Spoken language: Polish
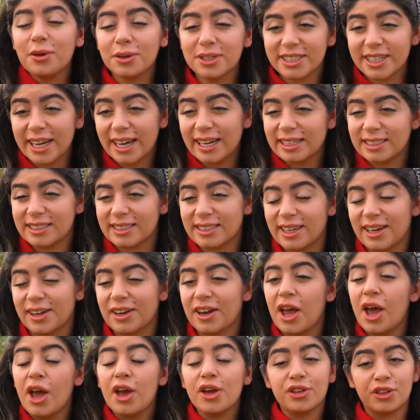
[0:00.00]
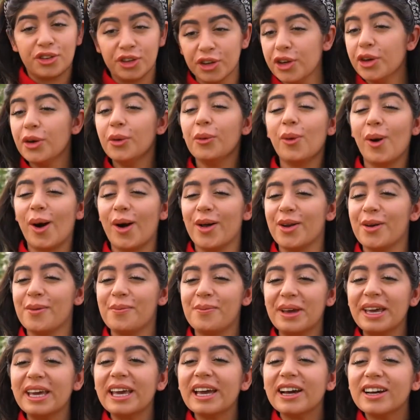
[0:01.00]
A więc Jason chcesz być
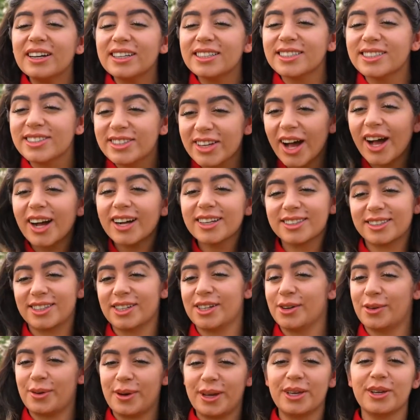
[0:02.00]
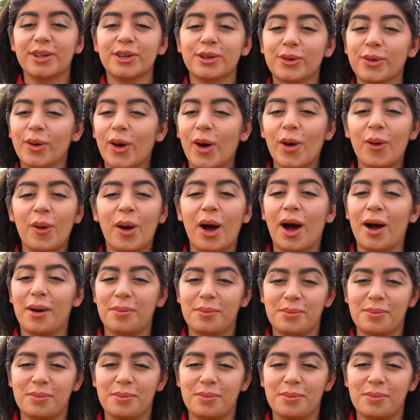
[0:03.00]
doktorem, kiedy już dorośniesz?